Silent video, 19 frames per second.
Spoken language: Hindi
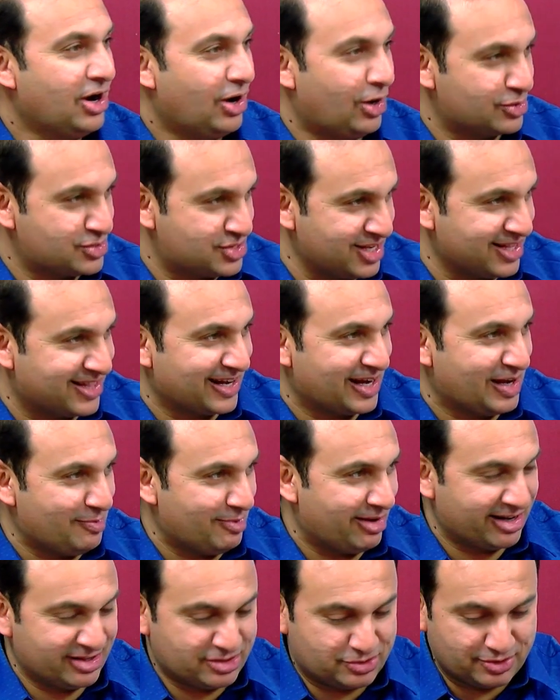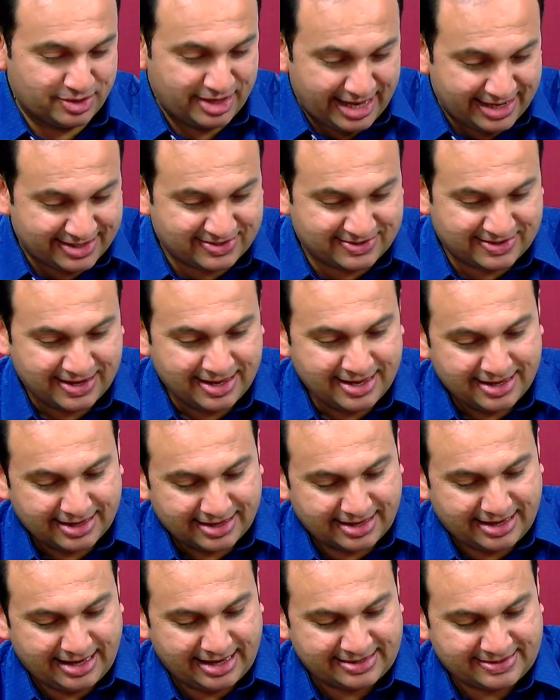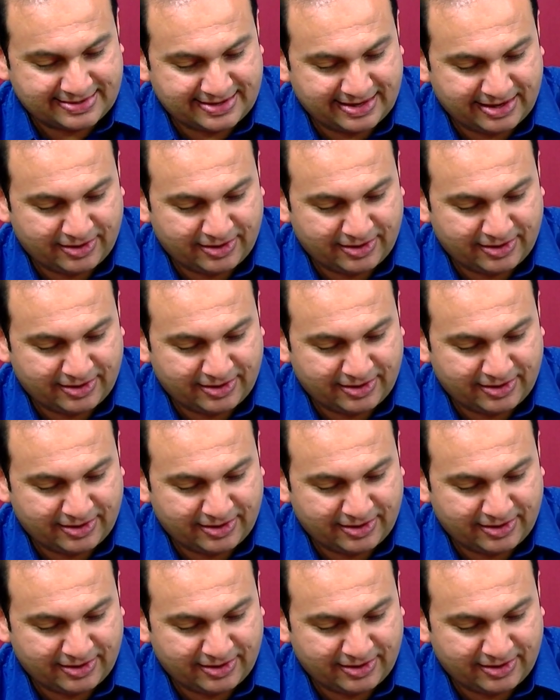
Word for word: और इसी तरह हमारे जो नेक्स्ट गेस्ट